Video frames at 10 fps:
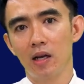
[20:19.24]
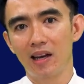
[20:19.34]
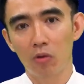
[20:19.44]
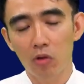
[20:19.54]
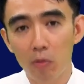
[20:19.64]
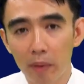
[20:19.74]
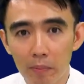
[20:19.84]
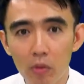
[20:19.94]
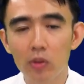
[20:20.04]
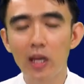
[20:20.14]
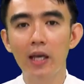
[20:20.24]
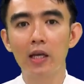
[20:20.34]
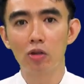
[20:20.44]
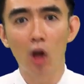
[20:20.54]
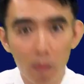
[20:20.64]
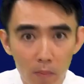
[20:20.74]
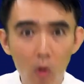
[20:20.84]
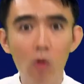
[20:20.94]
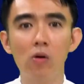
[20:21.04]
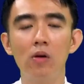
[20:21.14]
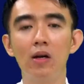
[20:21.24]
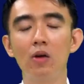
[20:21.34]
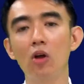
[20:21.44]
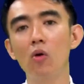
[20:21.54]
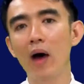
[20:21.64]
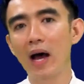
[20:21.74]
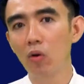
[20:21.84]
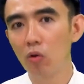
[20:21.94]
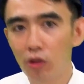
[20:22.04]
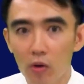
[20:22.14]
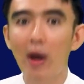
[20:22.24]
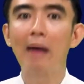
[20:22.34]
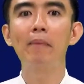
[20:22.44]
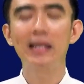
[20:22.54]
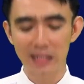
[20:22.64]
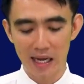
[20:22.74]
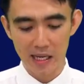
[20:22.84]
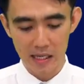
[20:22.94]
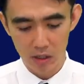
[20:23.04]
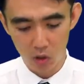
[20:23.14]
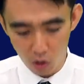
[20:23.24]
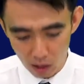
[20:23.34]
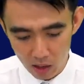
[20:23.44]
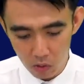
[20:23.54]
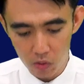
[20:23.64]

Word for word: เราต้องเป็นผู้ที่ถ่อมลงเราต้องวางลงซึ่งความมั่นใจของเรา